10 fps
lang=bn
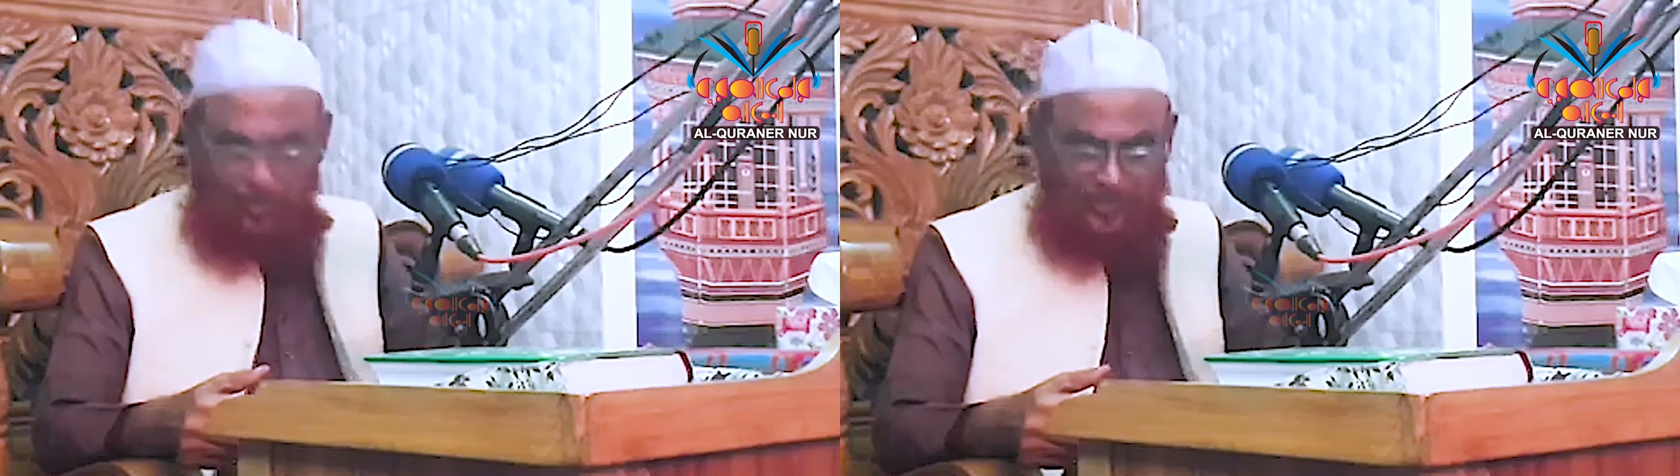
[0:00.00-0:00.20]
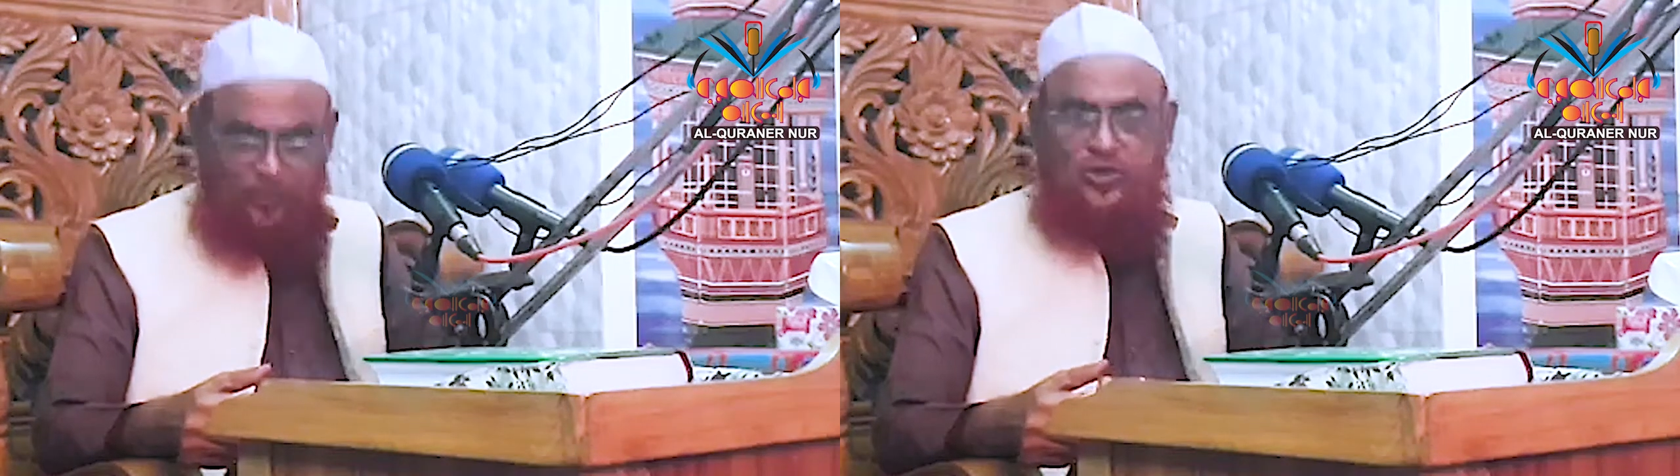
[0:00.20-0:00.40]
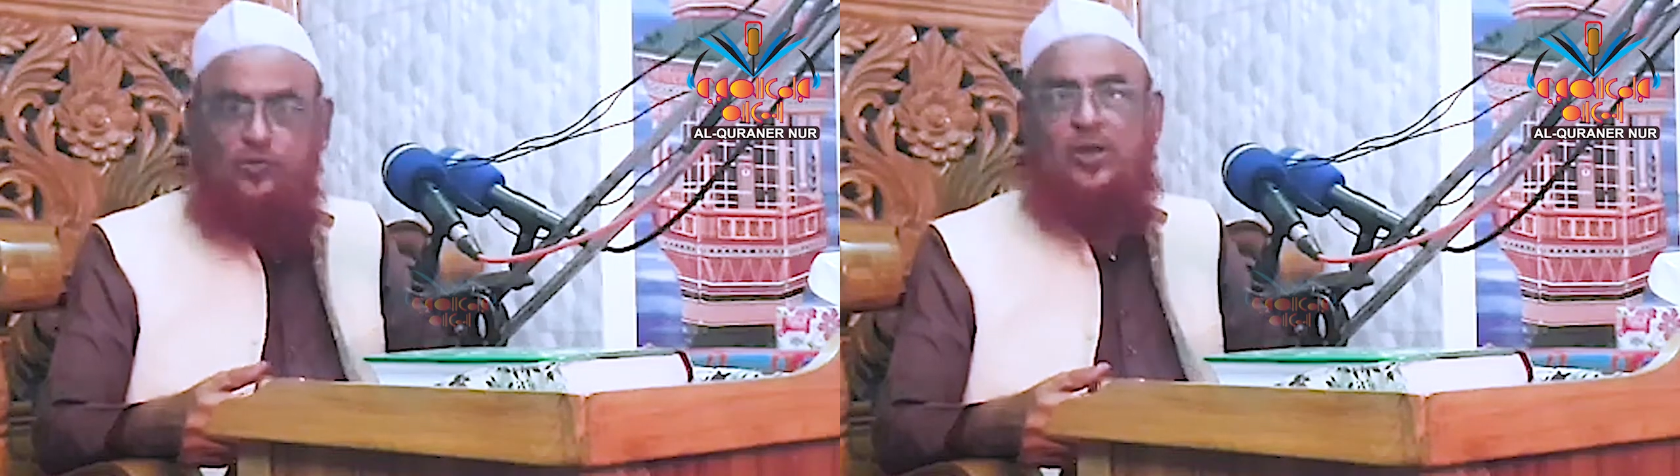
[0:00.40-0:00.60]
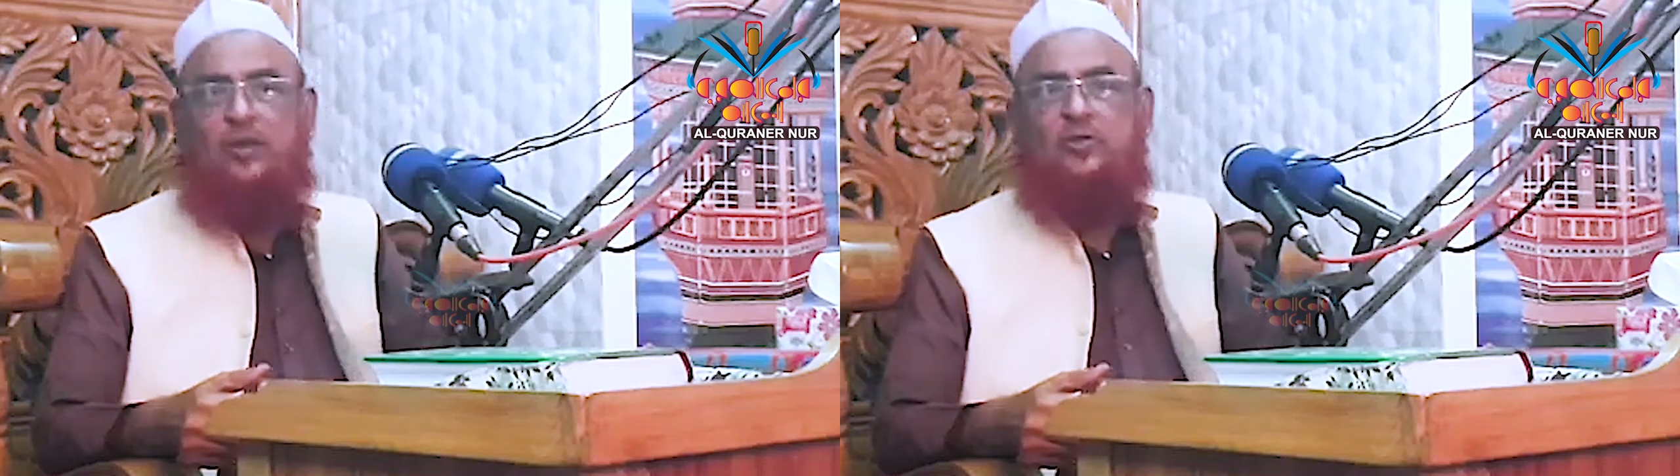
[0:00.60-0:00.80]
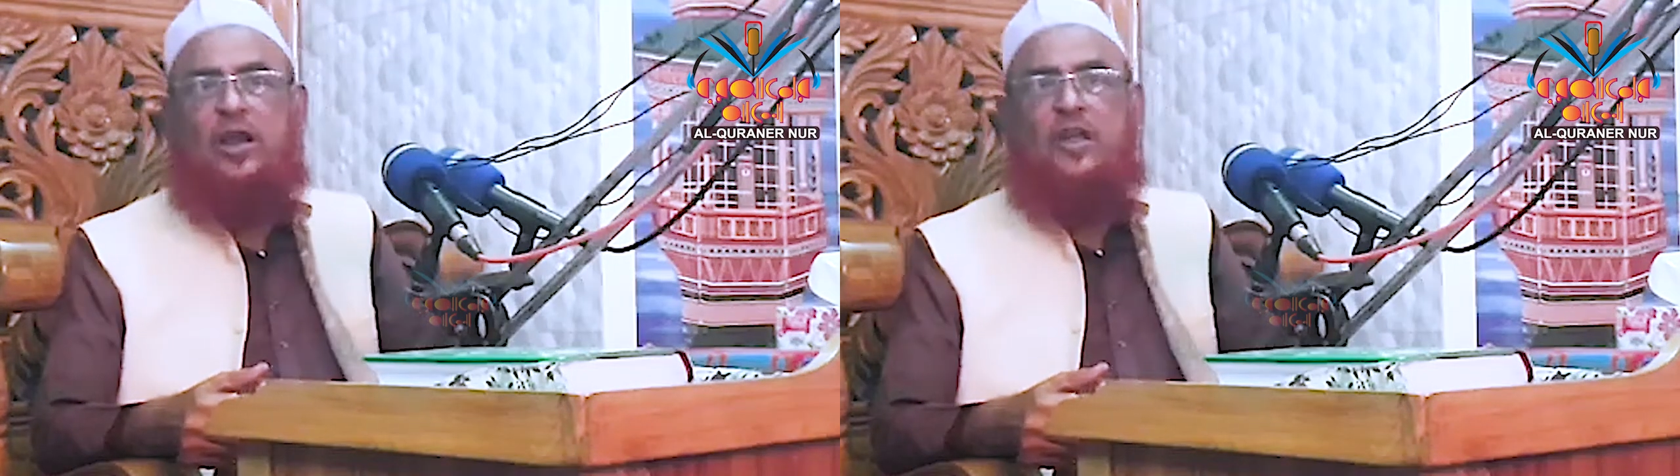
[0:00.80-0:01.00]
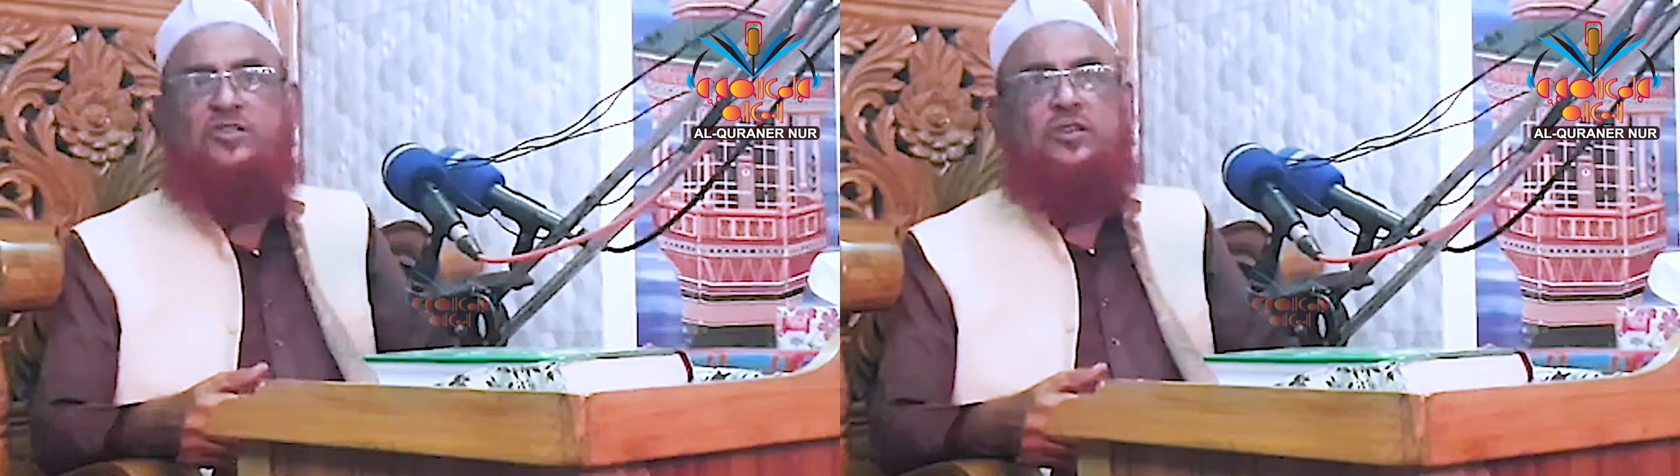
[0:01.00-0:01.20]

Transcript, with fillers: আমি যদি গুণা করার